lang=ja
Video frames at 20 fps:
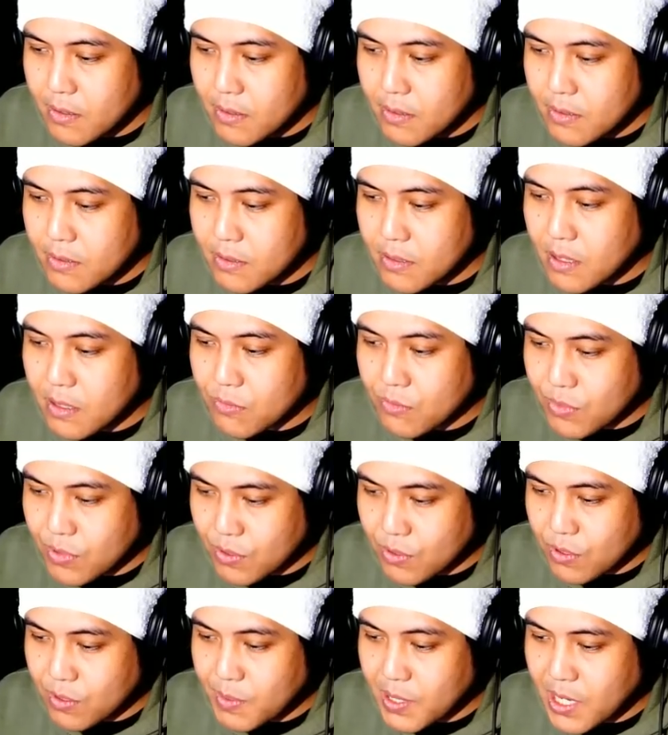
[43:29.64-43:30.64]
でぬい
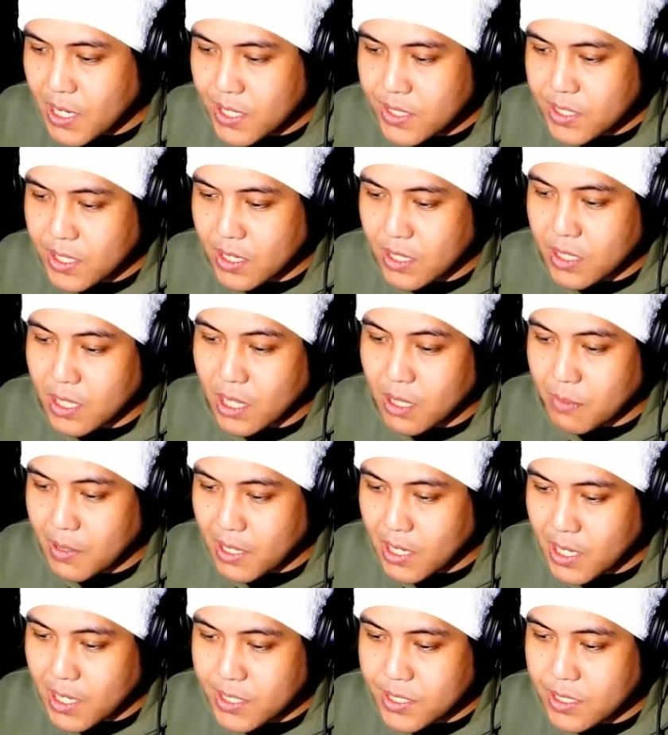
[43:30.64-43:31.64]
ぐるみがあったり、テレビ
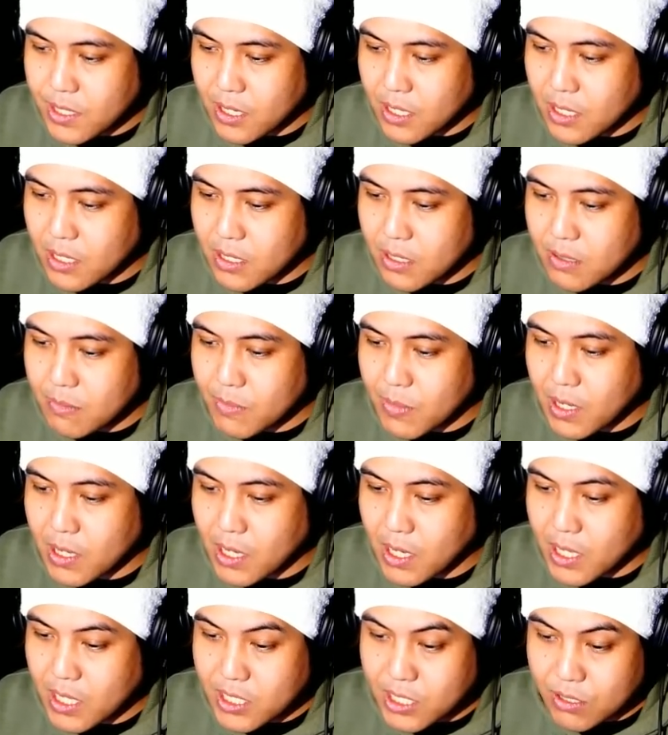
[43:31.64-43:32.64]
があったり、
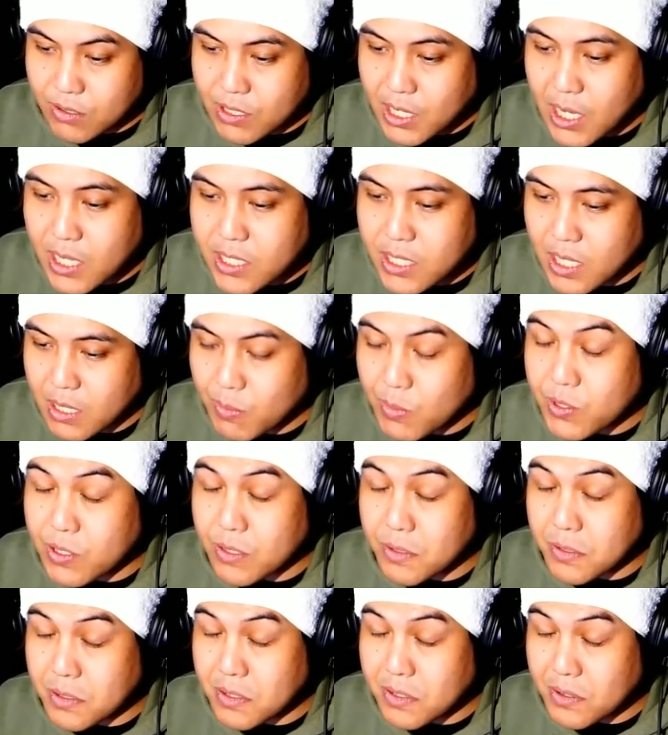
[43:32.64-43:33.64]
掛け軸があったり、もう
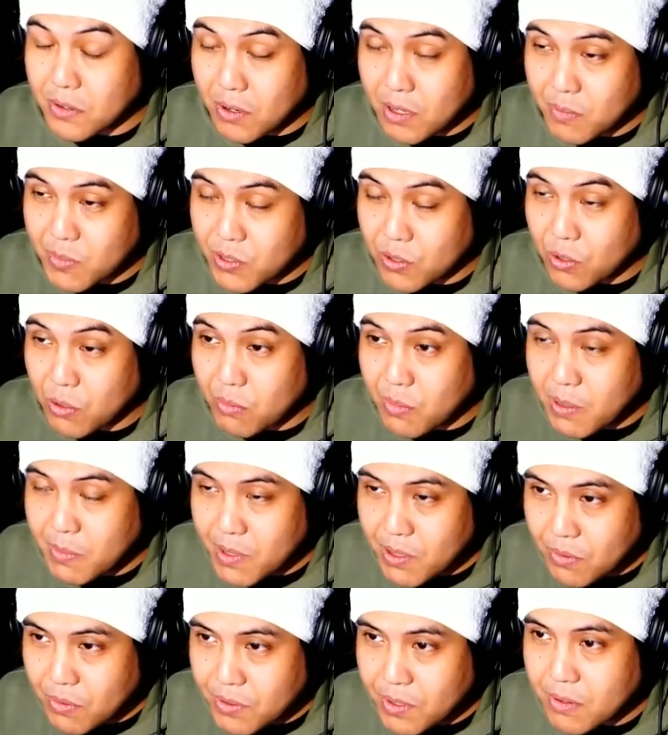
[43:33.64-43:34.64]
すごい、そのまま
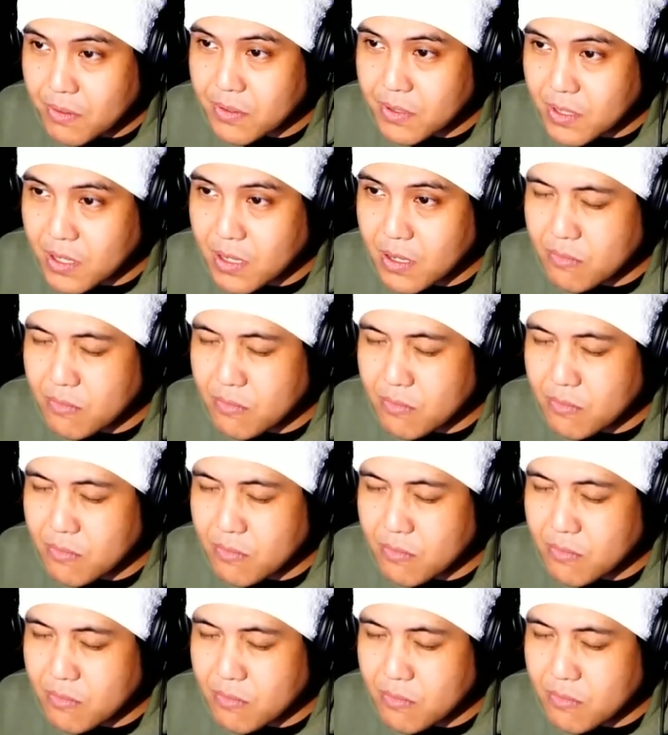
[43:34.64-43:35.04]
残ってるんですね。